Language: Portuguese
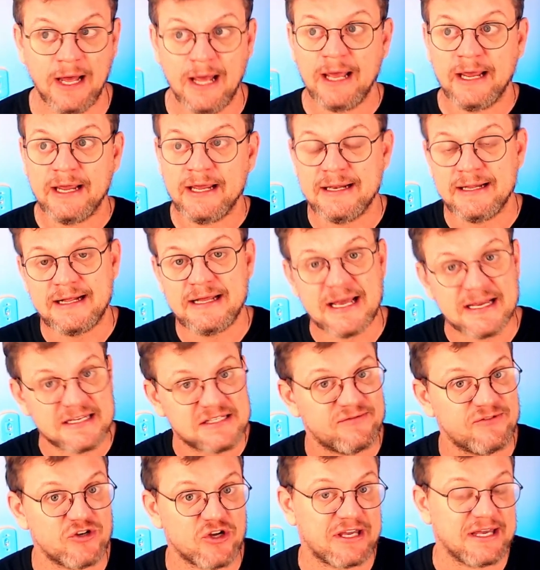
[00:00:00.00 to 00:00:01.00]
E, e, esse
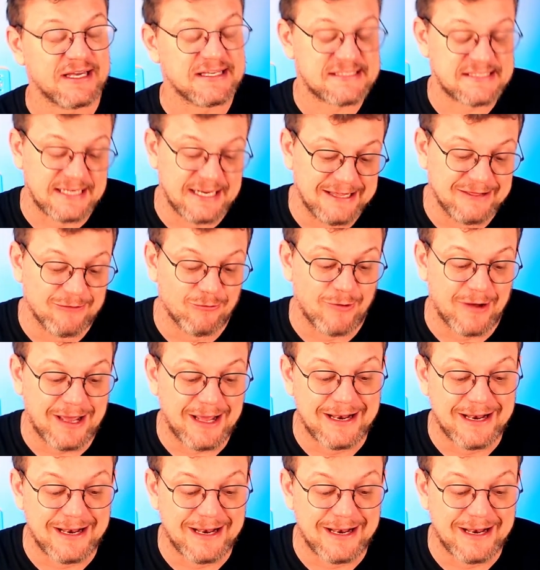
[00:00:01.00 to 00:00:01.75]
vídeo aqui, assim, ele não é